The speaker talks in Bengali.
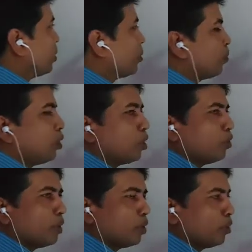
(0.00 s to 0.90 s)

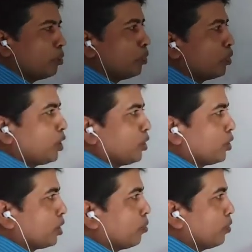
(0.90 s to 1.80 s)
পরমাণুতে প্রোটনের
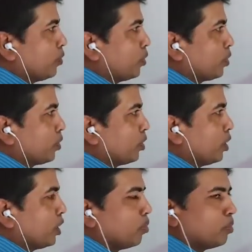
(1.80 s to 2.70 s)
সংখ্যা পরিবর্তন হয়
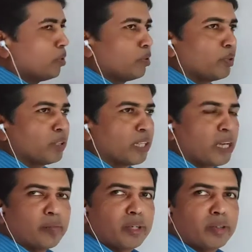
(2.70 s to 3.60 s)
না প্রোটন ত্যাগ
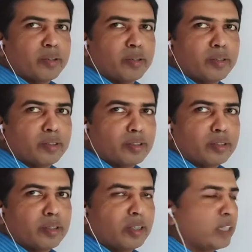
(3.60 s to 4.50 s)
বা গ্রহণ
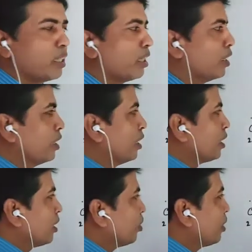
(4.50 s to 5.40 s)
ঘটে না
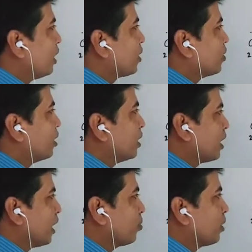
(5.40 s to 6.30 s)
কিন্তু ইলেকট্রনের
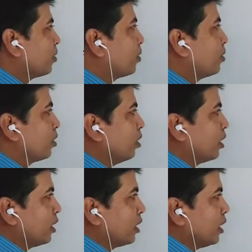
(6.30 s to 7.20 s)
ত্যাগ বা গ্রহণ ঘটে
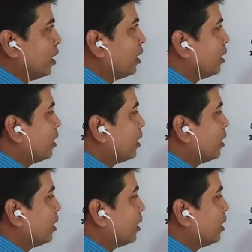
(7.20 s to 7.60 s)
তাহলে